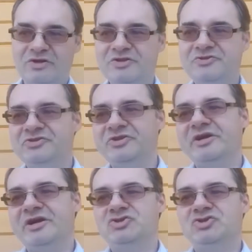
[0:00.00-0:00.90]
Ledr
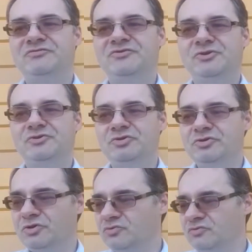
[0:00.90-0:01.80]
de Cache
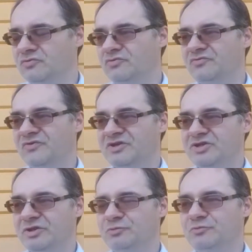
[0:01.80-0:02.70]
wtedy u,
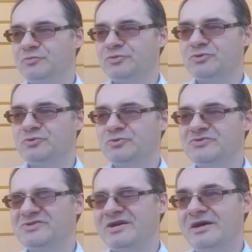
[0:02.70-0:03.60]
uważano po prostu
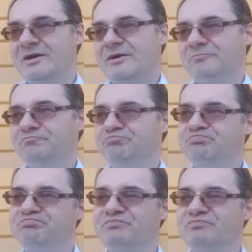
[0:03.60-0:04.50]
za
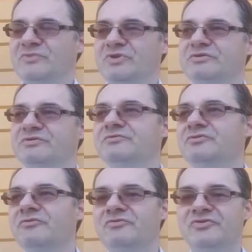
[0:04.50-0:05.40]

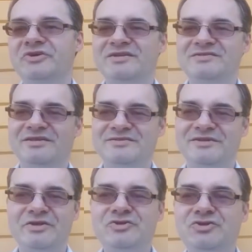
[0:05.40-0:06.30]
mm, no, wyraz
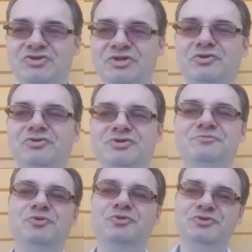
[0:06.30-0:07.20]
najskrajniejszego
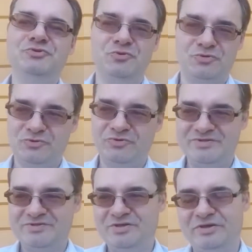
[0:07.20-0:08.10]
despotyzmu
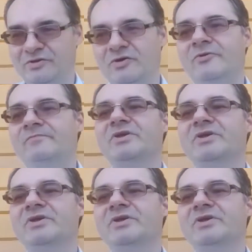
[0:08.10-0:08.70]
królewskiego